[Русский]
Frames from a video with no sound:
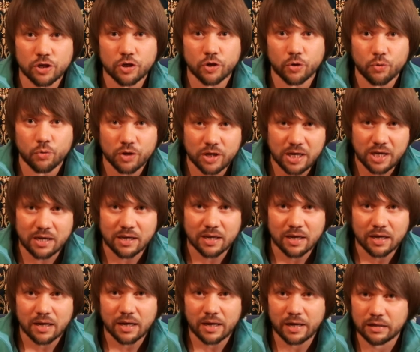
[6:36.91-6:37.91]

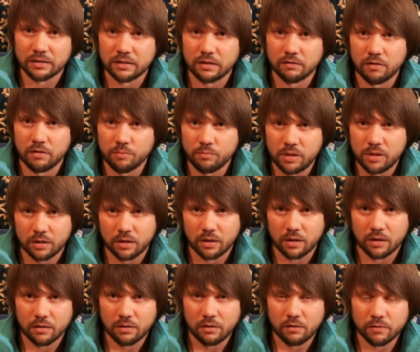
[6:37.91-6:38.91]
круги этого
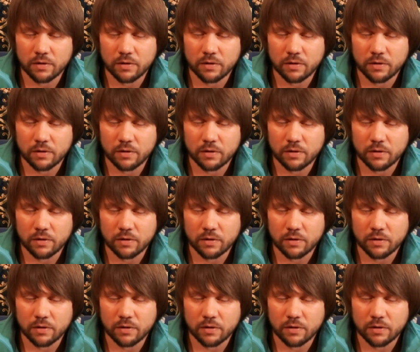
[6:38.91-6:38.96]
мира,